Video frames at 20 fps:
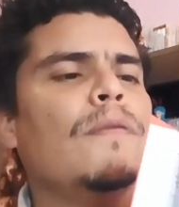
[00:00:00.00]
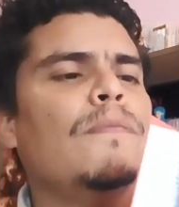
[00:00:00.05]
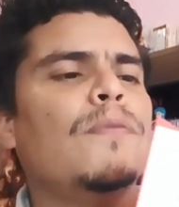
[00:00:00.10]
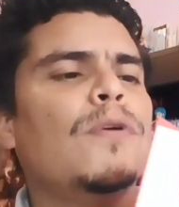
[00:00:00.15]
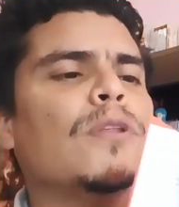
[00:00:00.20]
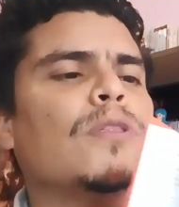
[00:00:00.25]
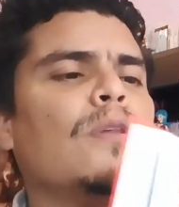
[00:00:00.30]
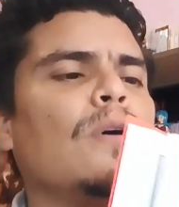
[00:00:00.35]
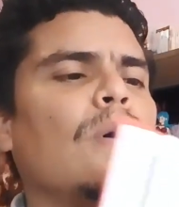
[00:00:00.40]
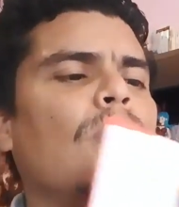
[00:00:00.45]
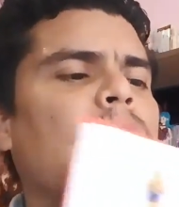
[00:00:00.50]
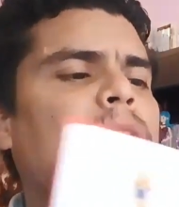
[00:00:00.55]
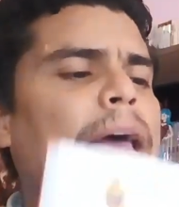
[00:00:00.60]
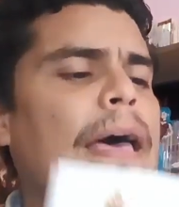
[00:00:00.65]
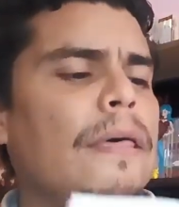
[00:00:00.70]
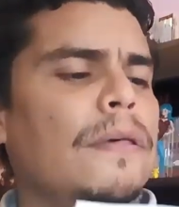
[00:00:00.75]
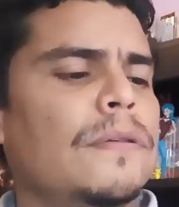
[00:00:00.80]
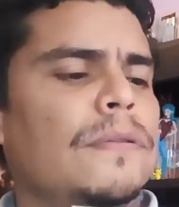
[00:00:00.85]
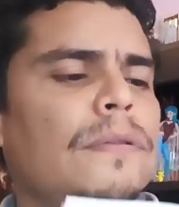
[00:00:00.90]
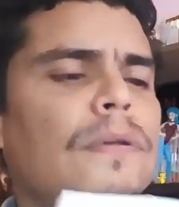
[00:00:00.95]
por todos
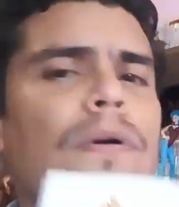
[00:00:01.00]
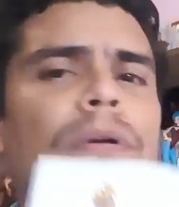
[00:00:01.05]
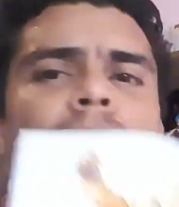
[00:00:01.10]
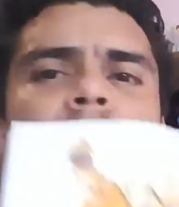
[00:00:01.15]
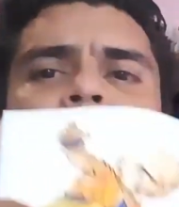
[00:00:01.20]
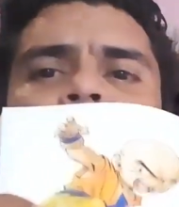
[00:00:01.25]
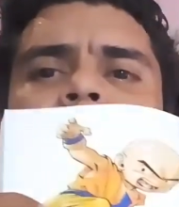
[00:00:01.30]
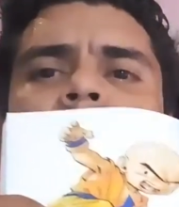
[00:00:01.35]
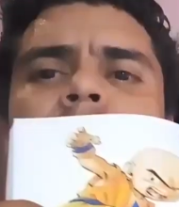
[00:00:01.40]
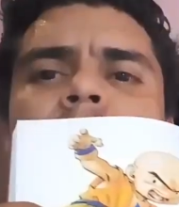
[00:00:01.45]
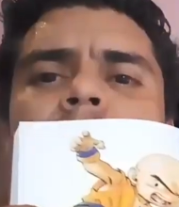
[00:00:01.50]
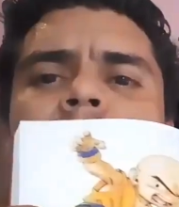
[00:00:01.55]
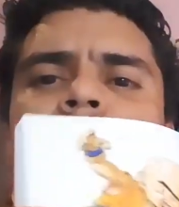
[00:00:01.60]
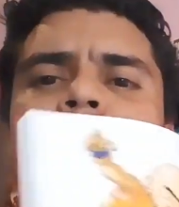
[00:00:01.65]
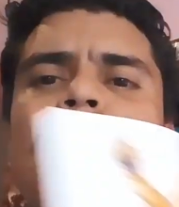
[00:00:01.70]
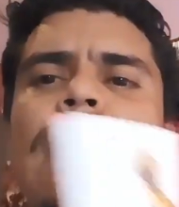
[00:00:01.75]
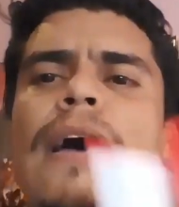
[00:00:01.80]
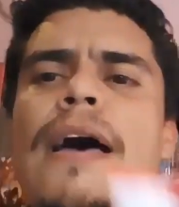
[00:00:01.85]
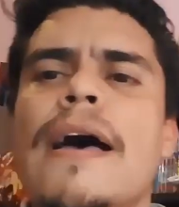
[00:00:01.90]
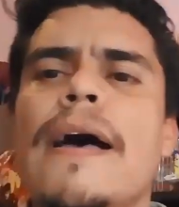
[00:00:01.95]
lados, ¿no? Trae
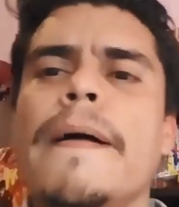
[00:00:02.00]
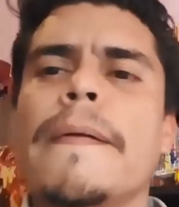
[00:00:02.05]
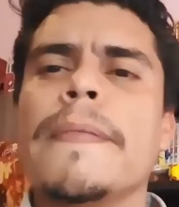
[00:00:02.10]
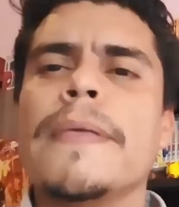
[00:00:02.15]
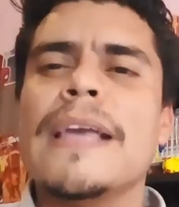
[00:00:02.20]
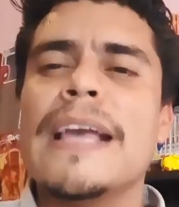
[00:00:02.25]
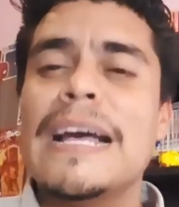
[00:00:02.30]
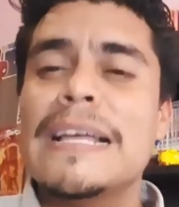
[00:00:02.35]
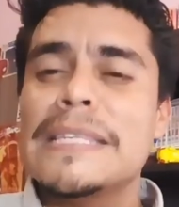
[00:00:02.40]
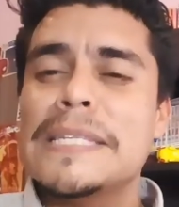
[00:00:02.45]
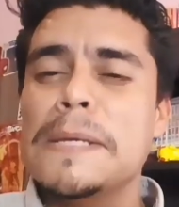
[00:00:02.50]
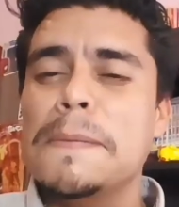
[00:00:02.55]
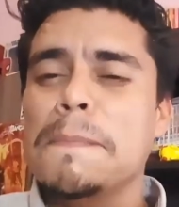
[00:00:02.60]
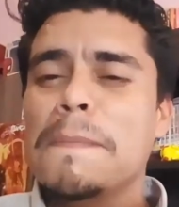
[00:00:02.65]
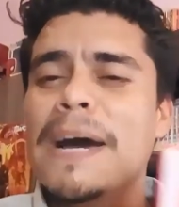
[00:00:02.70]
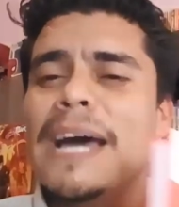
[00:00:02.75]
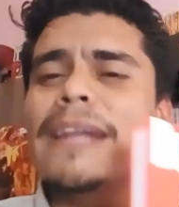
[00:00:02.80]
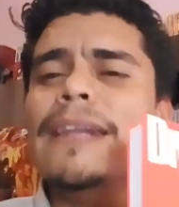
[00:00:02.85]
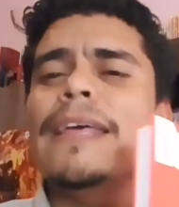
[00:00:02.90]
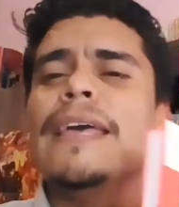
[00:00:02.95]
esta
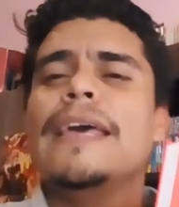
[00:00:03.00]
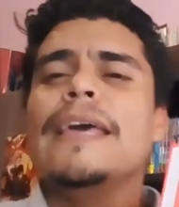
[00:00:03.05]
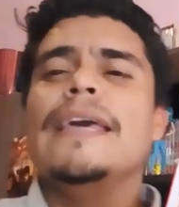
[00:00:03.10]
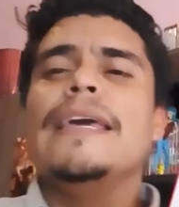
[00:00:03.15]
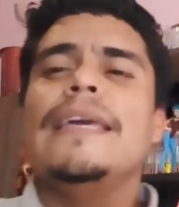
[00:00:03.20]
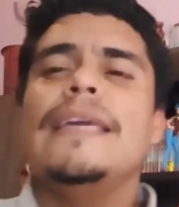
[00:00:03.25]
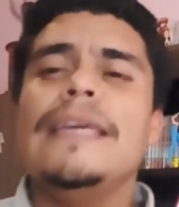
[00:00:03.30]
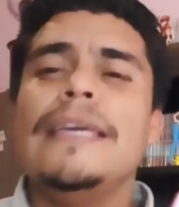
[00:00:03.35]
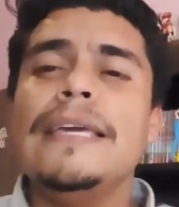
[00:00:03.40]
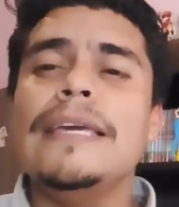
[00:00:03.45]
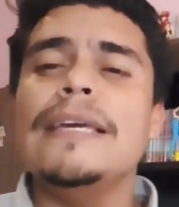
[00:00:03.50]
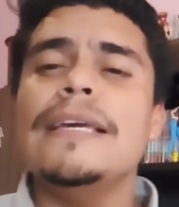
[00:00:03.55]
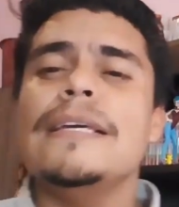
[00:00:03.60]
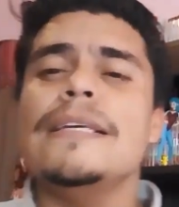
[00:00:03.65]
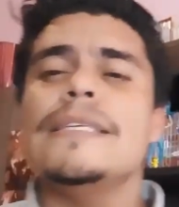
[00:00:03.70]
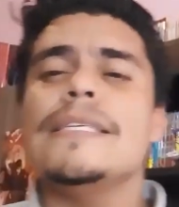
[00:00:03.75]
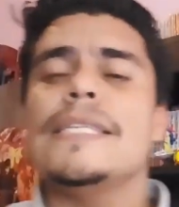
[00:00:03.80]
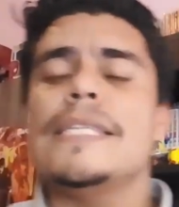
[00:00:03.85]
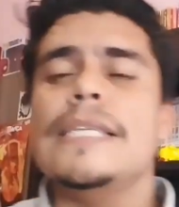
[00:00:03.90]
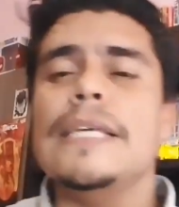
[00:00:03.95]
Van
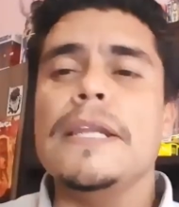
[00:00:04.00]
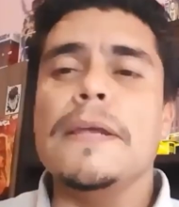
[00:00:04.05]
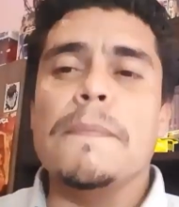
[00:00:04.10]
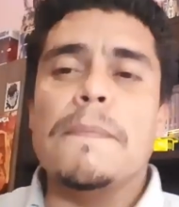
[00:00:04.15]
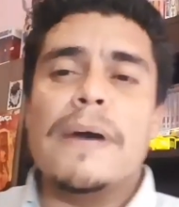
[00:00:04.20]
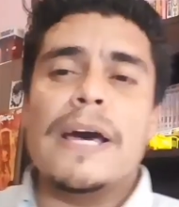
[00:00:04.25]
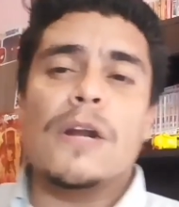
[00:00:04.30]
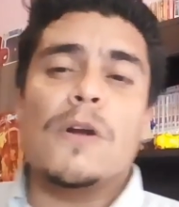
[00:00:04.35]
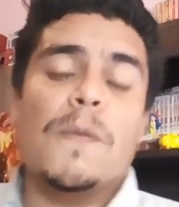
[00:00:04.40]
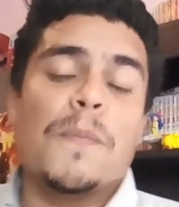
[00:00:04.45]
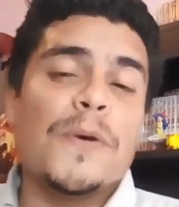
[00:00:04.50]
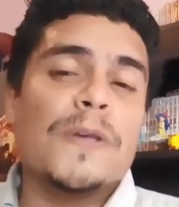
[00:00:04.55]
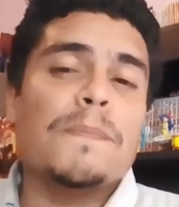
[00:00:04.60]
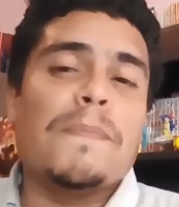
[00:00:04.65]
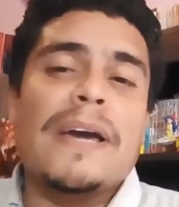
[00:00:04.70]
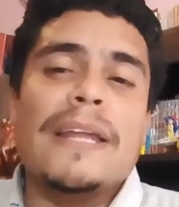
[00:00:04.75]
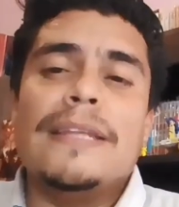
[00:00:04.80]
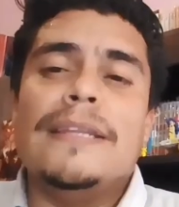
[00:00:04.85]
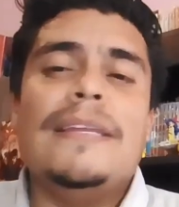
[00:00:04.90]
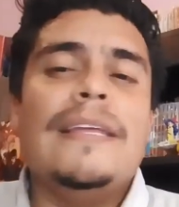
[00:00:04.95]
Y sin embargo, pues
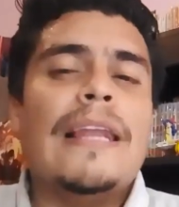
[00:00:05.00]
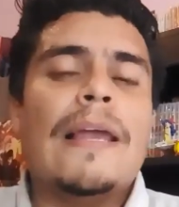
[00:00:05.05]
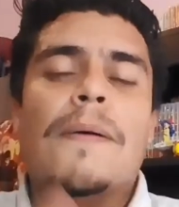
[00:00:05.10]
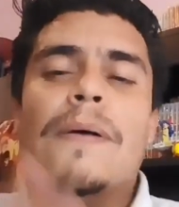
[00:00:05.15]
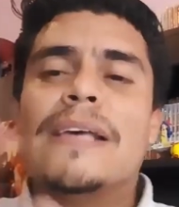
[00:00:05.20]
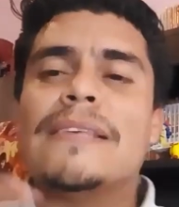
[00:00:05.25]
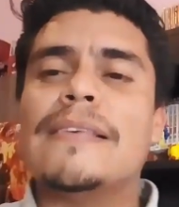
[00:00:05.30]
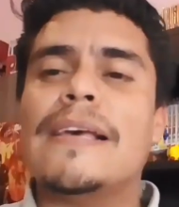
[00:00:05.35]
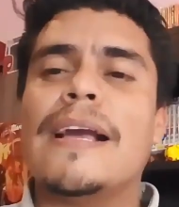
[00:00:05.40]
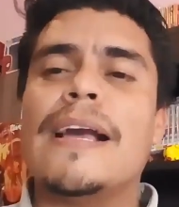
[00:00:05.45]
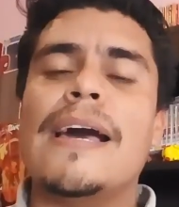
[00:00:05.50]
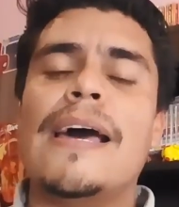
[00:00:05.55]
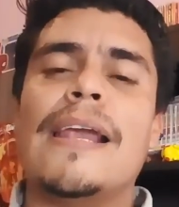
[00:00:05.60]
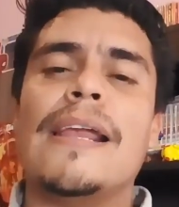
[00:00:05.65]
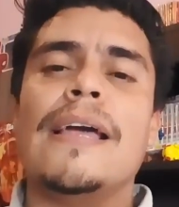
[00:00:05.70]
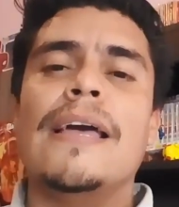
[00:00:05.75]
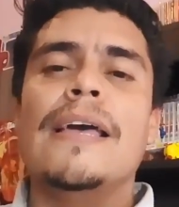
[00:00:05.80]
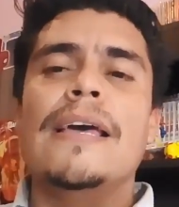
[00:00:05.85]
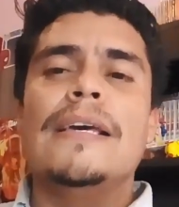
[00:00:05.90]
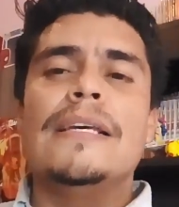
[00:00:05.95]
Panini la va a
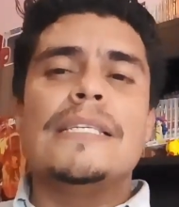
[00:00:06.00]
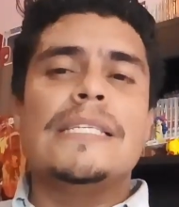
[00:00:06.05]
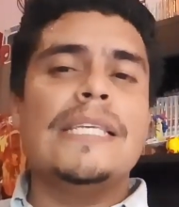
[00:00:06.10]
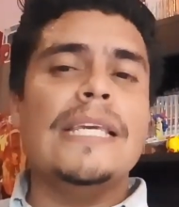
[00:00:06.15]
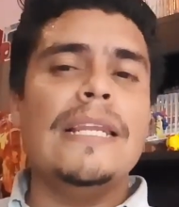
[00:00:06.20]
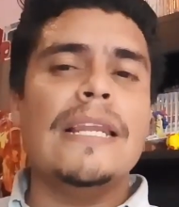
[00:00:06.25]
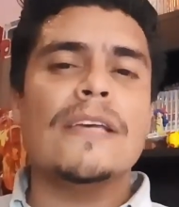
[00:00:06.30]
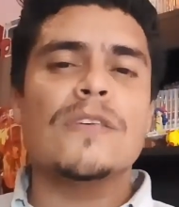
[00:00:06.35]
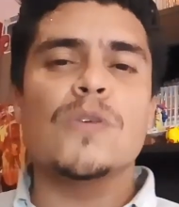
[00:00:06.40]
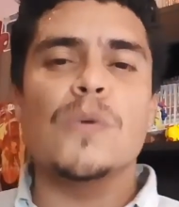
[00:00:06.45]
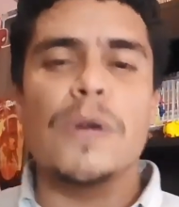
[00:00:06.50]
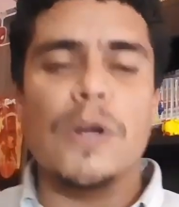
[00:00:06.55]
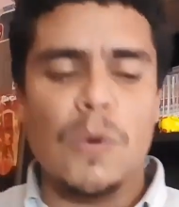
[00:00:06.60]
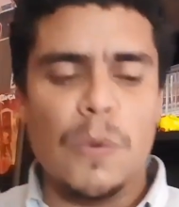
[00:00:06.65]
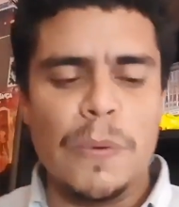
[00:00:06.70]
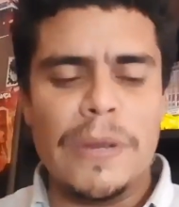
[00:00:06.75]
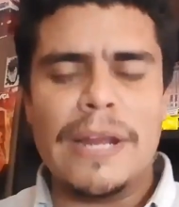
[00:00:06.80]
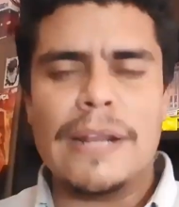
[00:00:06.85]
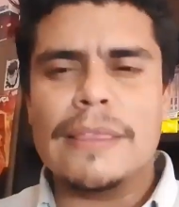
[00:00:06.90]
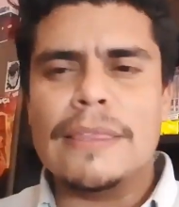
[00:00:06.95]
sacar sin la
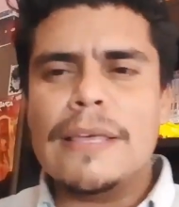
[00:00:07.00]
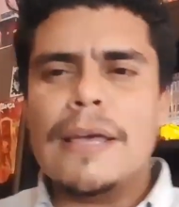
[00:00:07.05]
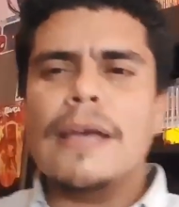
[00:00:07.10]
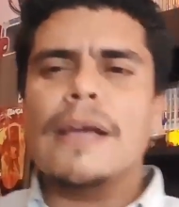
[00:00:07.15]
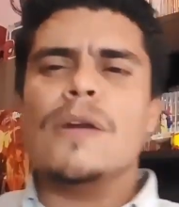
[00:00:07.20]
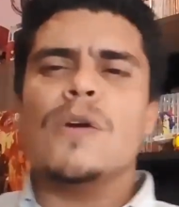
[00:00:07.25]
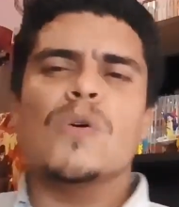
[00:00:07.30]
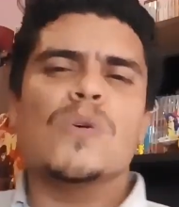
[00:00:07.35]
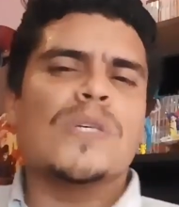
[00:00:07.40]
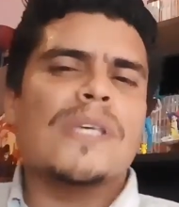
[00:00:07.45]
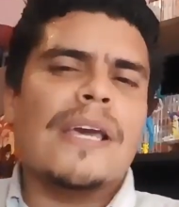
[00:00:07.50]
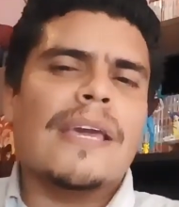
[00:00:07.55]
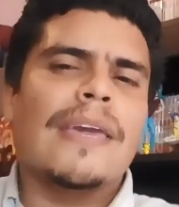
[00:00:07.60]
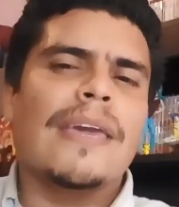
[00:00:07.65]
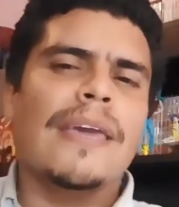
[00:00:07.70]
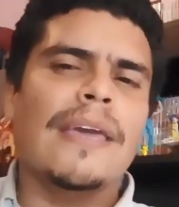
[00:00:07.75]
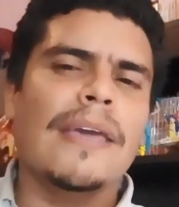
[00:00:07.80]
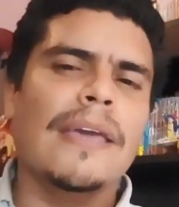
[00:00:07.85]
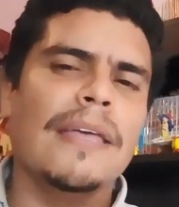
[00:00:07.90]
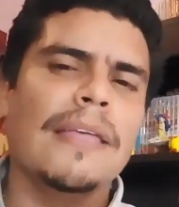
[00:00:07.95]
sobrecubierta, cosa
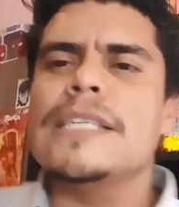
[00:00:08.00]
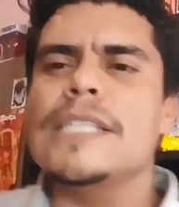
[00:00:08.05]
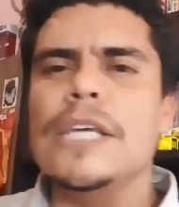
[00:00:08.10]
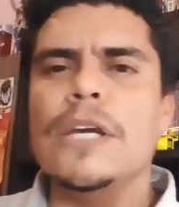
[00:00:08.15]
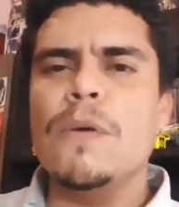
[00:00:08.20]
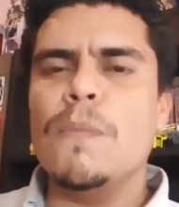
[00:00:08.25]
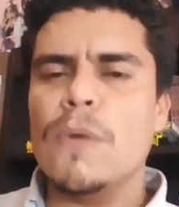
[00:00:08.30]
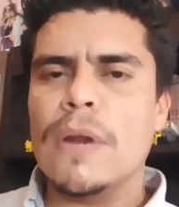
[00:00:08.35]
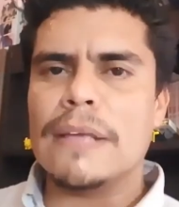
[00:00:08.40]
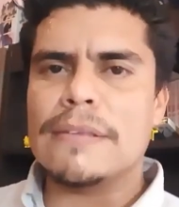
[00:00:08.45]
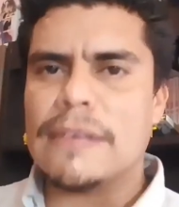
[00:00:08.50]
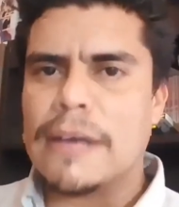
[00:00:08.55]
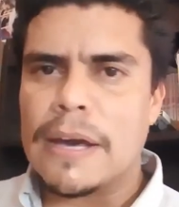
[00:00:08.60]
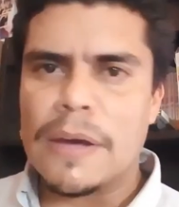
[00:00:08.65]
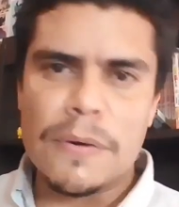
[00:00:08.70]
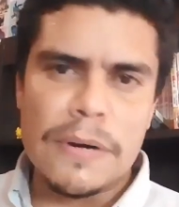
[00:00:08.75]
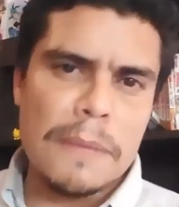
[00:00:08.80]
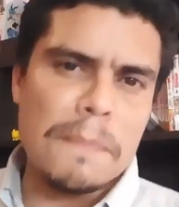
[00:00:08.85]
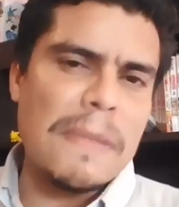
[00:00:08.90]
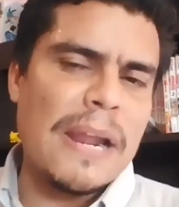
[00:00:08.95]
que así como la
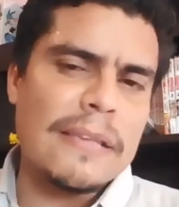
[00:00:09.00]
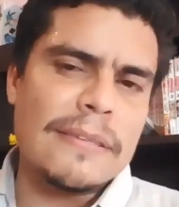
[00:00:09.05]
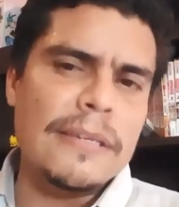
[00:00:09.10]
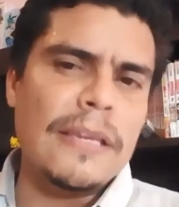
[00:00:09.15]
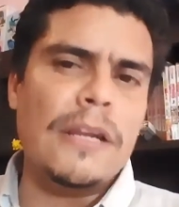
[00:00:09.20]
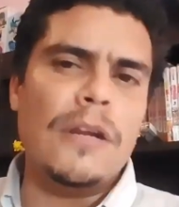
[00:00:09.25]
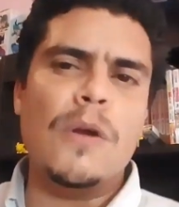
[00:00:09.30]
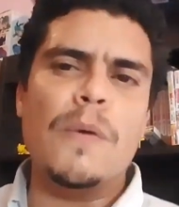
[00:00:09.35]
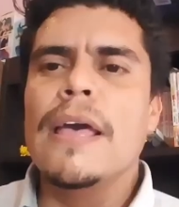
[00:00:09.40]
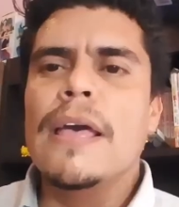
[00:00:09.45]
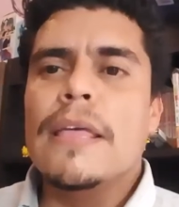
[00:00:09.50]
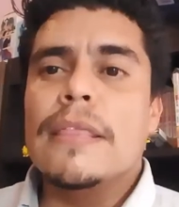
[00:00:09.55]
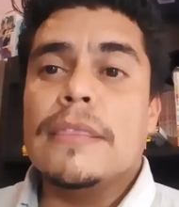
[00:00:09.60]
sacaron en Brasil, ¿no?